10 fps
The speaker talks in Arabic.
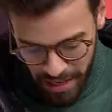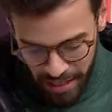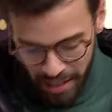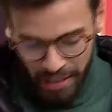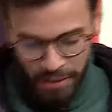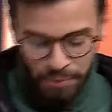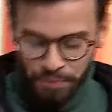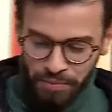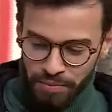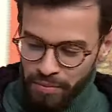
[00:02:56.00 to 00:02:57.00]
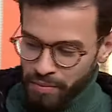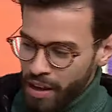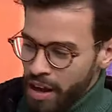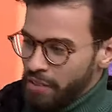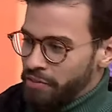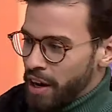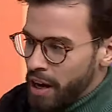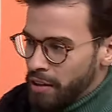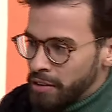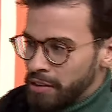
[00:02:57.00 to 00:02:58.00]
اديني يا باشا
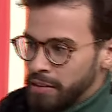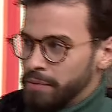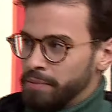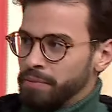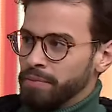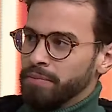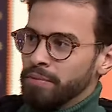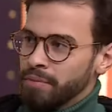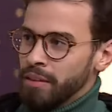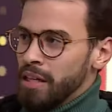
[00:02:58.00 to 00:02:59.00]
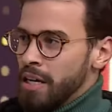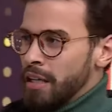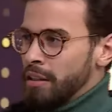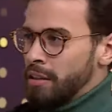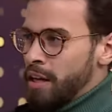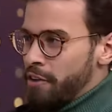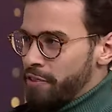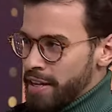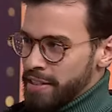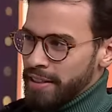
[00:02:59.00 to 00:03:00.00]
فرحات مؤمن
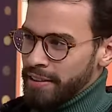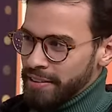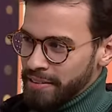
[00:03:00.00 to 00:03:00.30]
تعرف ياسر